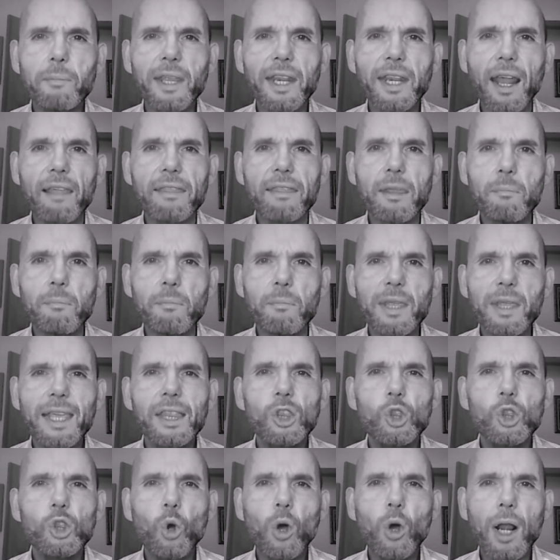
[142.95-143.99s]
mi
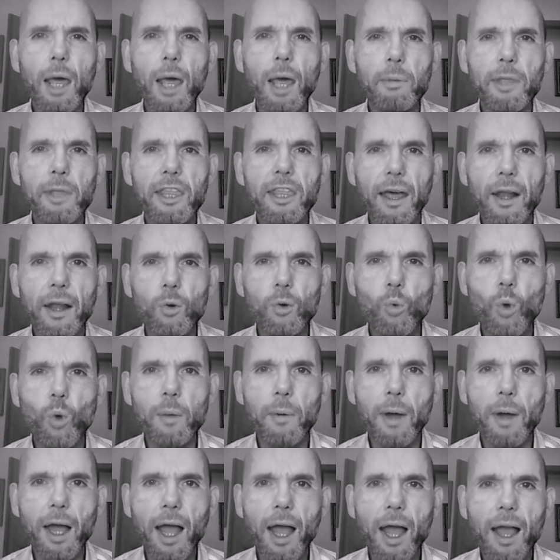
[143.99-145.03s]
nacimiento a la vida
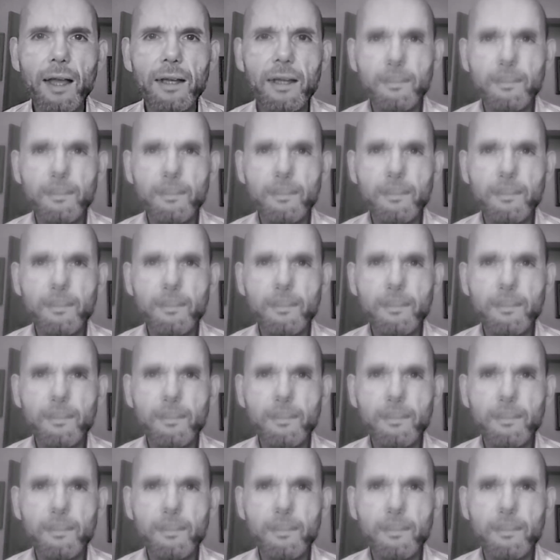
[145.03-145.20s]
nueva.